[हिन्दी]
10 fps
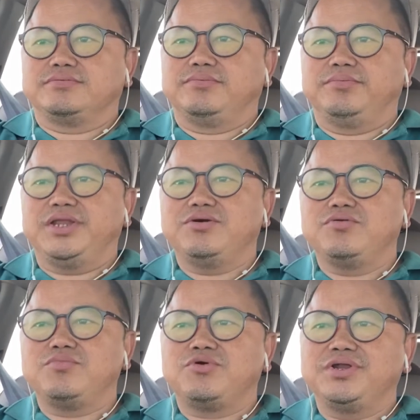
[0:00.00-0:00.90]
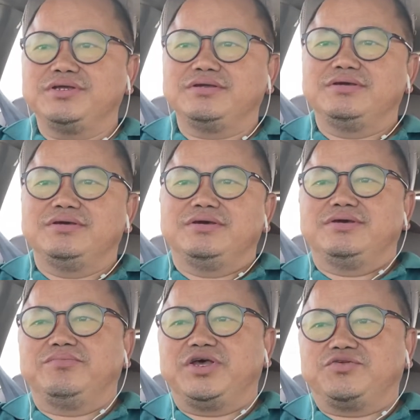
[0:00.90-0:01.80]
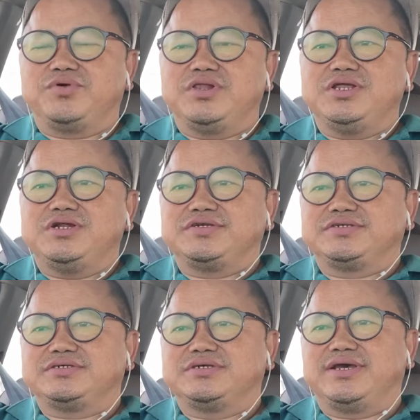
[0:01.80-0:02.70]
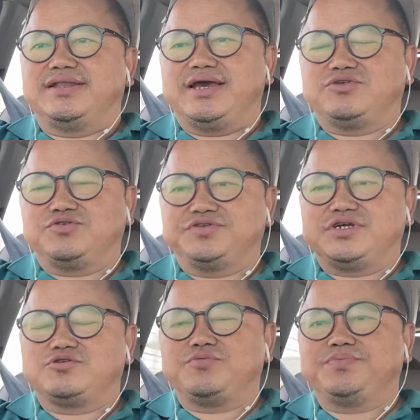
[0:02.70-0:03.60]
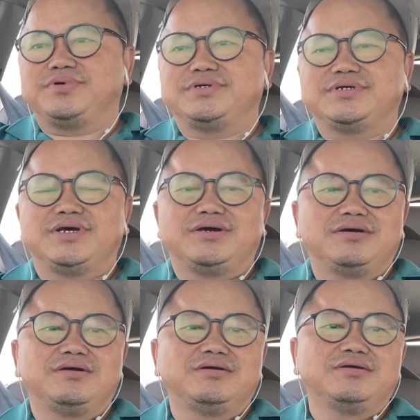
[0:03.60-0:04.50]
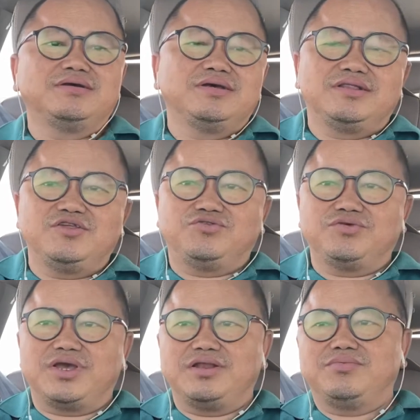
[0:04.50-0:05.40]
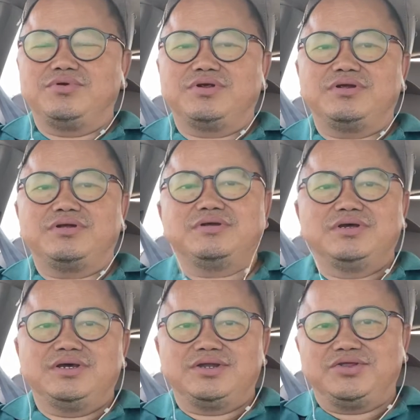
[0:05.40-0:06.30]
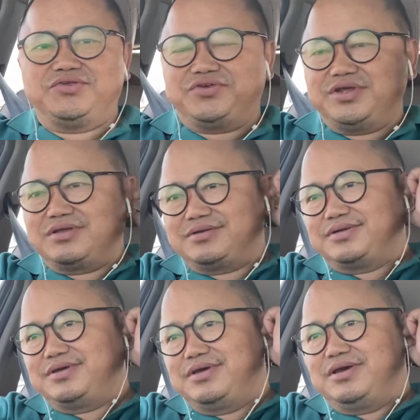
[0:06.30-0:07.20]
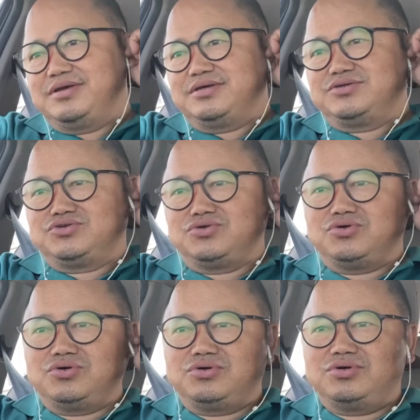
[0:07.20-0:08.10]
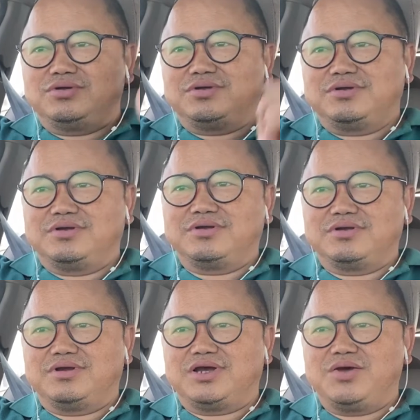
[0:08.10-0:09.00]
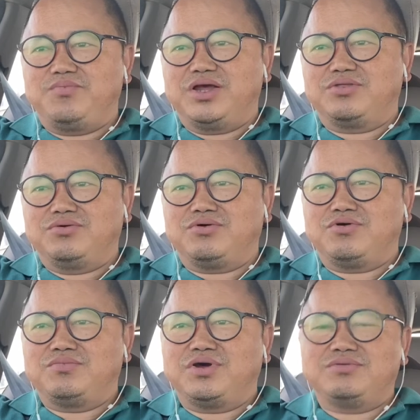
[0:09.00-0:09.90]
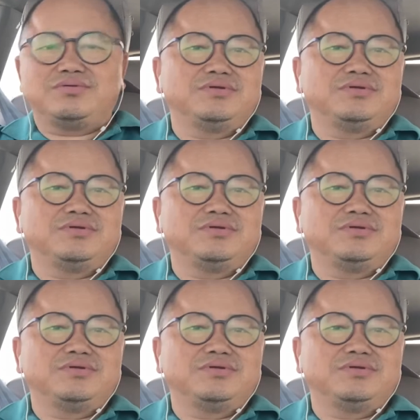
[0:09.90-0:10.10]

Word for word: वेरी गुड मॉर्निंग बेस्ट वे लीडर्स एंड एसोसिएट्स ऑफ तिनसुके एंड डिब्रुगढ़ डिस्ट्रिक्ट सो आई एम बैक टू होम नाउ